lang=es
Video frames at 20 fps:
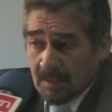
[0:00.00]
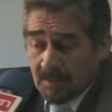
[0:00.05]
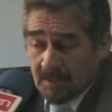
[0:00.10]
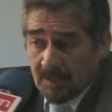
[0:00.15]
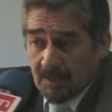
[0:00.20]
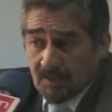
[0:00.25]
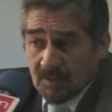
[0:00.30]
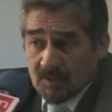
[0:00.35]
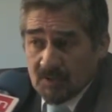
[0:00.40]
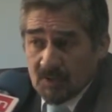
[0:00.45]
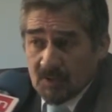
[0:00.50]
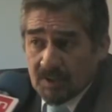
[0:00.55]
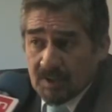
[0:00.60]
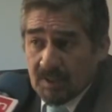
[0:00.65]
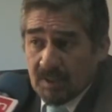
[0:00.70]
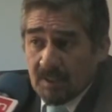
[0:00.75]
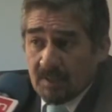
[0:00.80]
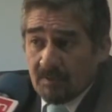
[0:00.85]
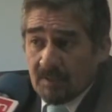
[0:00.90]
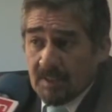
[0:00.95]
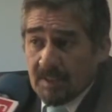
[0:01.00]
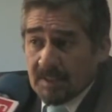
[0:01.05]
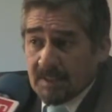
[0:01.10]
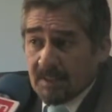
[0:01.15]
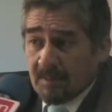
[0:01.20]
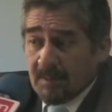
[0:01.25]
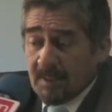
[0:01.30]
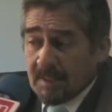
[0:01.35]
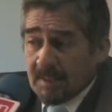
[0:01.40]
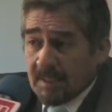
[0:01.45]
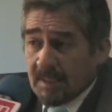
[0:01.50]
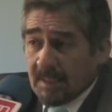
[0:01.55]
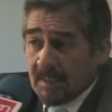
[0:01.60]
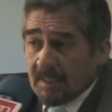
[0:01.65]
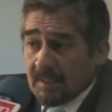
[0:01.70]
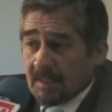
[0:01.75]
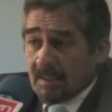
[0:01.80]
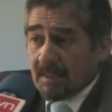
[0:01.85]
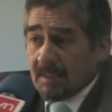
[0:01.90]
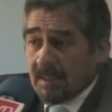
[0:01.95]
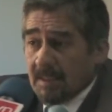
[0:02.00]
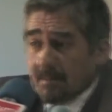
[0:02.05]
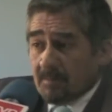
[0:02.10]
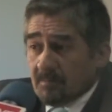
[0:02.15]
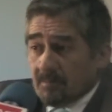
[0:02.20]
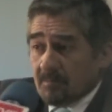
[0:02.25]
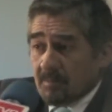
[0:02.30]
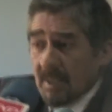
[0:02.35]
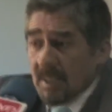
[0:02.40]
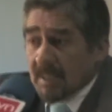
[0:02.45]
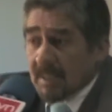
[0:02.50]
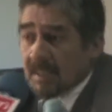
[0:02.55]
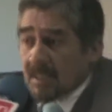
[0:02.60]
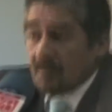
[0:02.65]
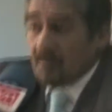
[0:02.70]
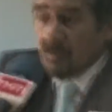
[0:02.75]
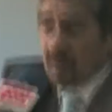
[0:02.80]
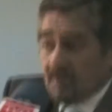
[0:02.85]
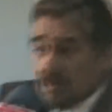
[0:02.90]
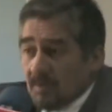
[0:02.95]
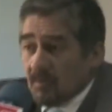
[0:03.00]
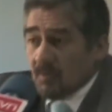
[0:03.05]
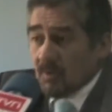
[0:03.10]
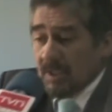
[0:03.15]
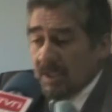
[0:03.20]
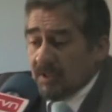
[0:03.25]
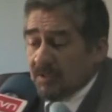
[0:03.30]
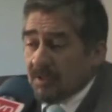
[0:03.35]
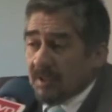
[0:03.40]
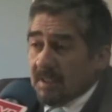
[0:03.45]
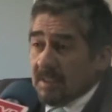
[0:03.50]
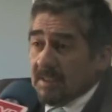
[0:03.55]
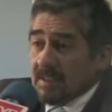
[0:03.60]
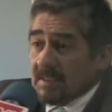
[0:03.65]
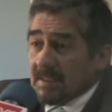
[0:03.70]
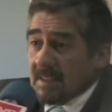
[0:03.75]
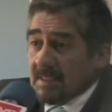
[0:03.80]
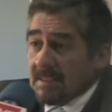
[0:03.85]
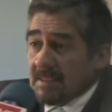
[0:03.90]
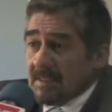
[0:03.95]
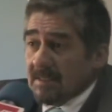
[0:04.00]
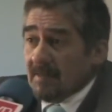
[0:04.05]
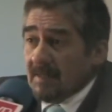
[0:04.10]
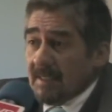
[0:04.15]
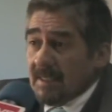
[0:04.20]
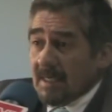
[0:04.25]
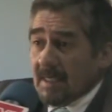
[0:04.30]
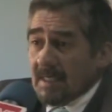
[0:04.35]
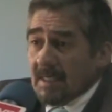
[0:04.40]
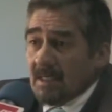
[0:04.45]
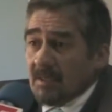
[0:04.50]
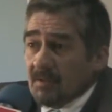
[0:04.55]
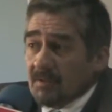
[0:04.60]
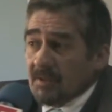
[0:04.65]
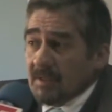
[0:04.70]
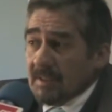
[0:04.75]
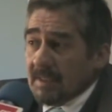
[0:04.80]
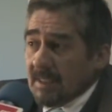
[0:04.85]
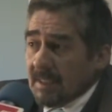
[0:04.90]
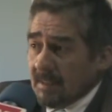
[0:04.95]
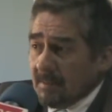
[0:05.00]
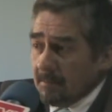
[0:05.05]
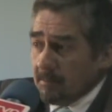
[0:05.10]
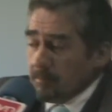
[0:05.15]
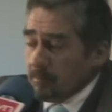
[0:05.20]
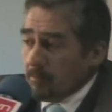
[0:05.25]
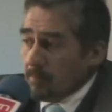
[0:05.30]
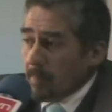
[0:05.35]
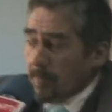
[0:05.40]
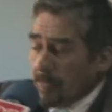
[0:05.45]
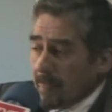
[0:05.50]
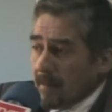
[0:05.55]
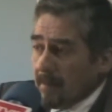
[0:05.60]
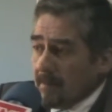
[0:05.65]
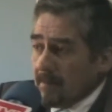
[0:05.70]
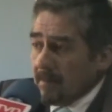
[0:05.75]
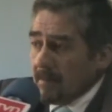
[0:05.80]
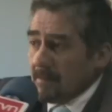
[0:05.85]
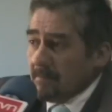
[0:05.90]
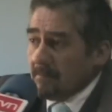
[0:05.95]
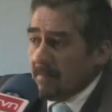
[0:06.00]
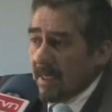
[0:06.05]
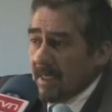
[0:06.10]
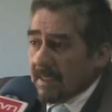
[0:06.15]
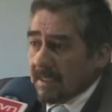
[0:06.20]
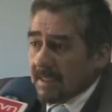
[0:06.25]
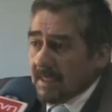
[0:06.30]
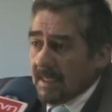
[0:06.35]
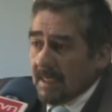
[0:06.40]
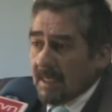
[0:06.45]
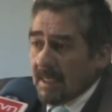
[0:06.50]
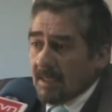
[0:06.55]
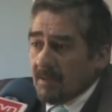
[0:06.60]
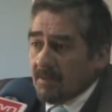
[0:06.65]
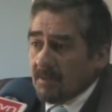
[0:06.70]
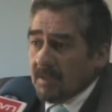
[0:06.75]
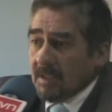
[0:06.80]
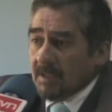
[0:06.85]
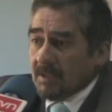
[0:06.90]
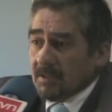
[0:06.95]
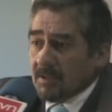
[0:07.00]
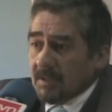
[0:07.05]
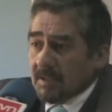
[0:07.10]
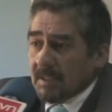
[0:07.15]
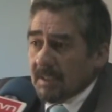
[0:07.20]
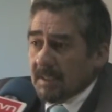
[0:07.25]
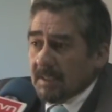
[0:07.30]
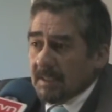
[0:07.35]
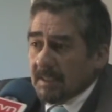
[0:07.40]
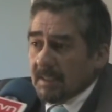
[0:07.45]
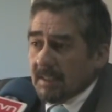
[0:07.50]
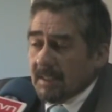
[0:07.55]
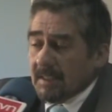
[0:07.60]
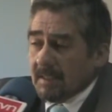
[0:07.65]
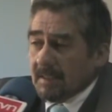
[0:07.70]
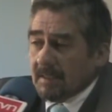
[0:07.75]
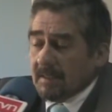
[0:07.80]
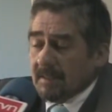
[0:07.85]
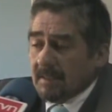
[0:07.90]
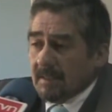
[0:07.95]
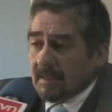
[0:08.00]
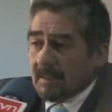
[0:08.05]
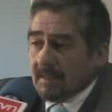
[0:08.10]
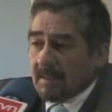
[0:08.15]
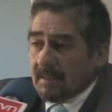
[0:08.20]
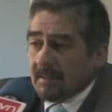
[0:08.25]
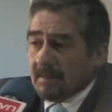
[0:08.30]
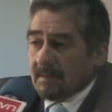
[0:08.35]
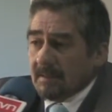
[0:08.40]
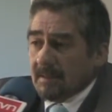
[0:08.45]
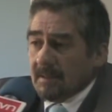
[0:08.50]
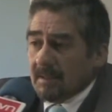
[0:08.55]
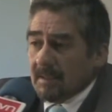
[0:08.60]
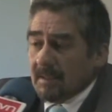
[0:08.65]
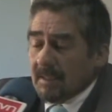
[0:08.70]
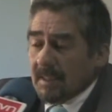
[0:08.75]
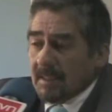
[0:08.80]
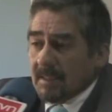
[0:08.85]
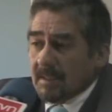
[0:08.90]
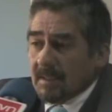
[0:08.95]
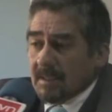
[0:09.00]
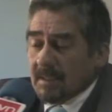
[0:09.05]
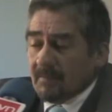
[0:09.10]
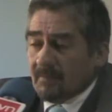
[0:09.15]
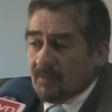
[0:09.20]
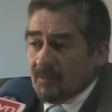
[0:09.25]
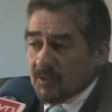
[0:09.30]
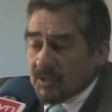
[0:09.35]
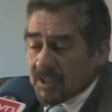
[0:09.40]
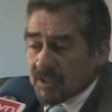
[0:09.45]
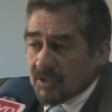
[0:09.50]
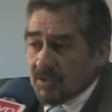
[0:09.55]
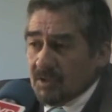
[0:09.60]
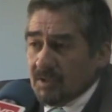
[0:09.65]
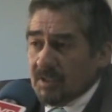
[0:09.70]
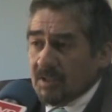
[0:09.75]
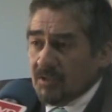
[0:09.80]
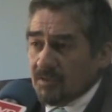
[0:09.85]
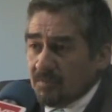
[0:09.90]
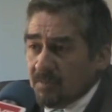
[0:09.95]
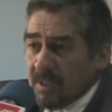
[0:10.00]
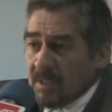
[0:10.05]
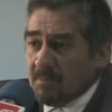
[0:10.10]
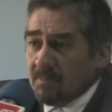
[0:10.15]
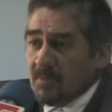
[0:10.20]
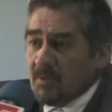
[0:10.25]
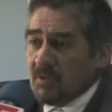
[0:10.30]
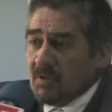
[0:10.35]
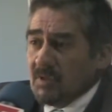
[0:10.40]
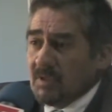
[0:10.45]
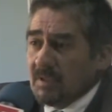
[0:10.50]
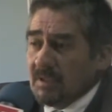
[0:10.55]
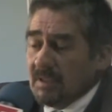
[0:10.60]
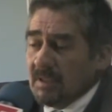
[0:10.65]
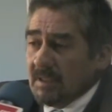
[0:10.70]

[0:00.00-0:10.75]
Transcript: Situación que evidentemente marca un, hito de insensibilidad de la autoridad, marca un hito de, de frustración de ellos mismos